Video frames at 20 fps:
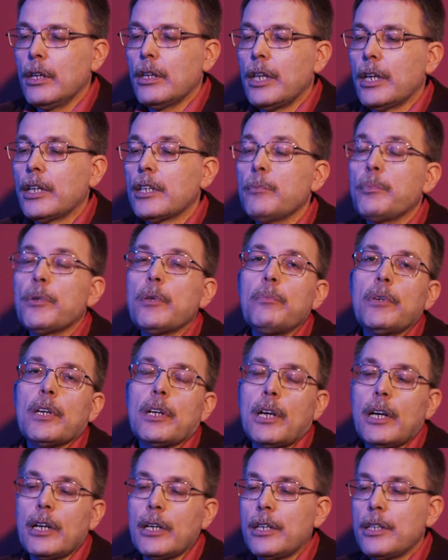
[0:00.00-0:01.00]
Так,
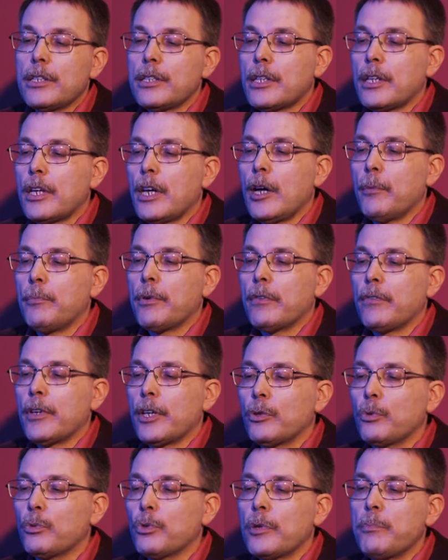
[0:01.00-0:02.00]
например, английская
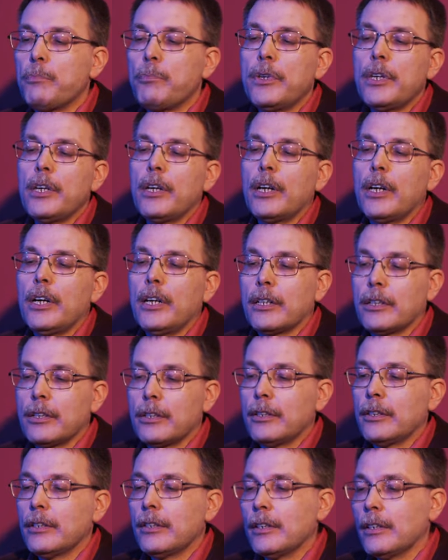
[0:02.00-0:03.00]
аббревиатура PR,
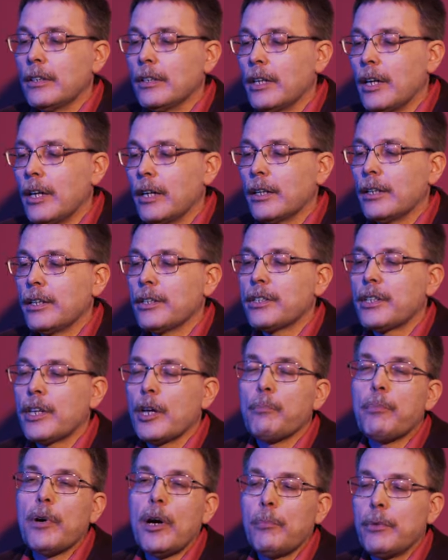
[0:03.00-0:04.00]

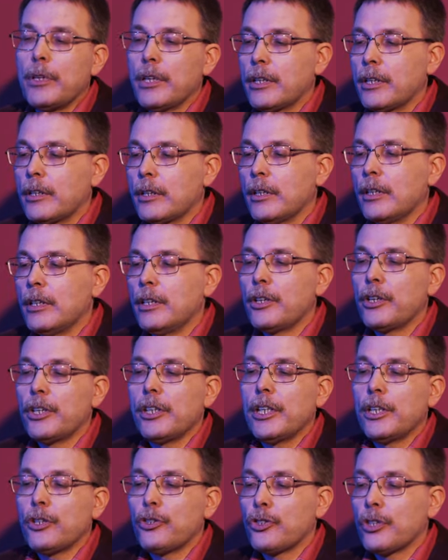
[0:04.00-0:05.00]
английская Public
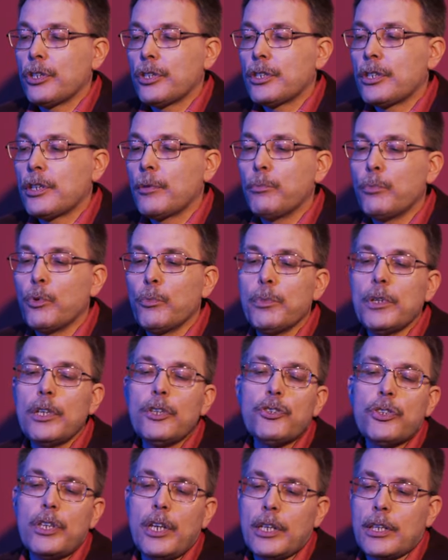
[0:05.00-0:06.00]
Relations,
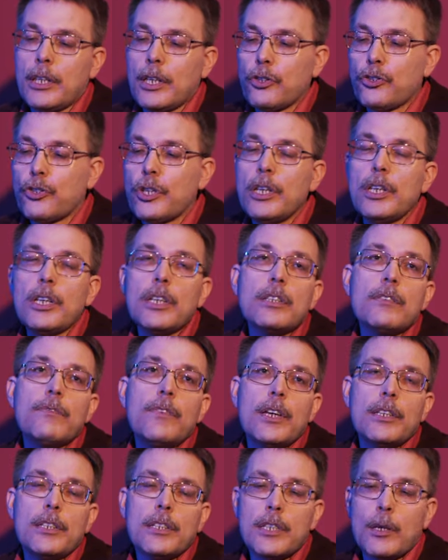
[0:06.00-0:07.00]
публичные отношения,
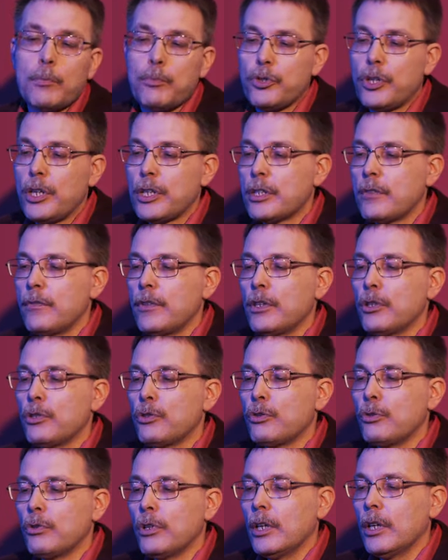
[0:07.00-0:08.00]
связи с
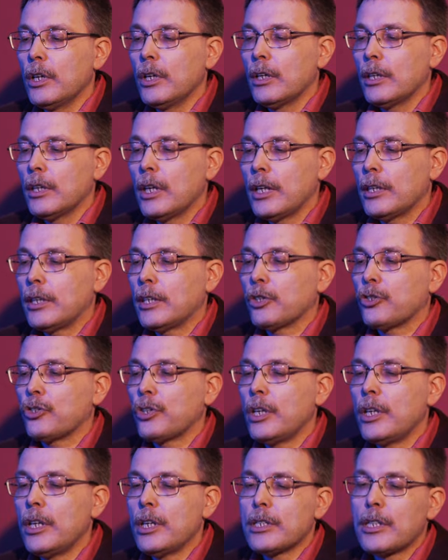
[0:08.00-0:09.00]
общественностью,
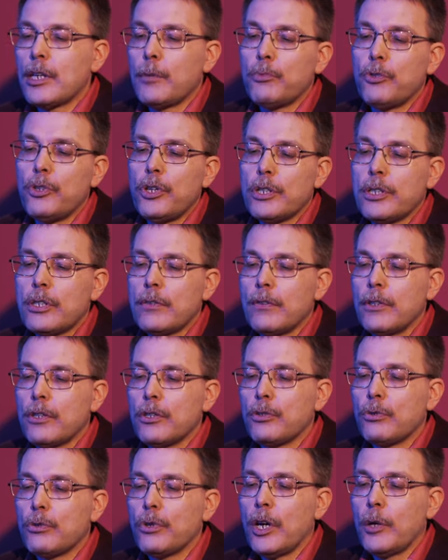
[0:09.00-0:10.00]
отношения с
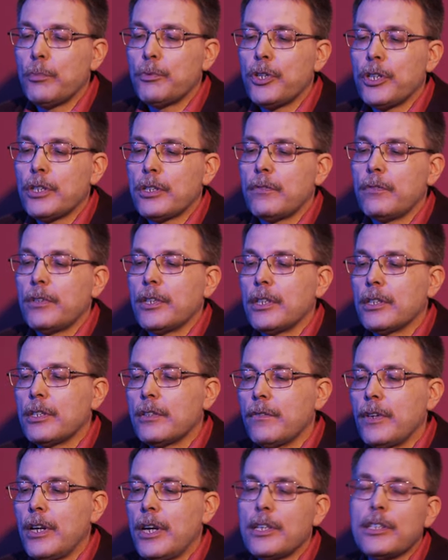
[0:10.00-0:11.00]
общественностью, общественные
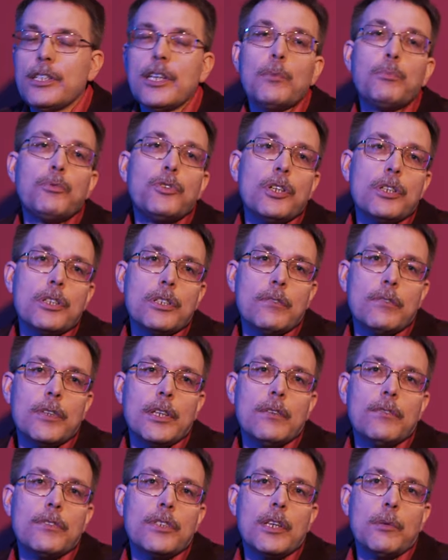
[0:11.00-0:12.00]
связи,
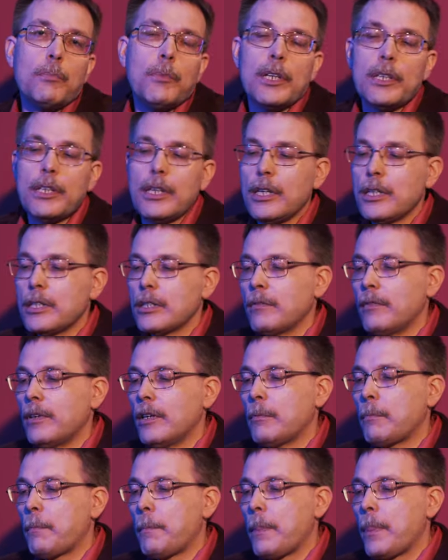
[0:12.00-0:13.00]
общественные
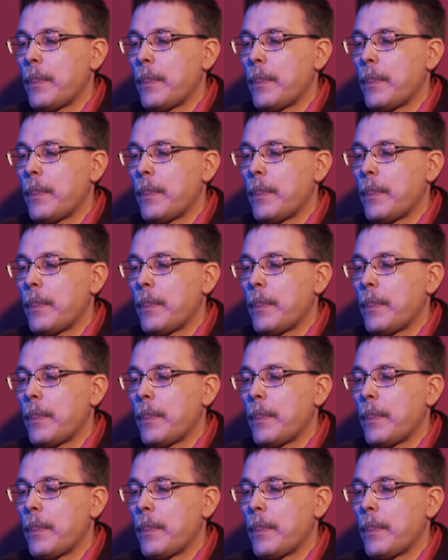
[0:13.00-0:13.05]
взаимодействия.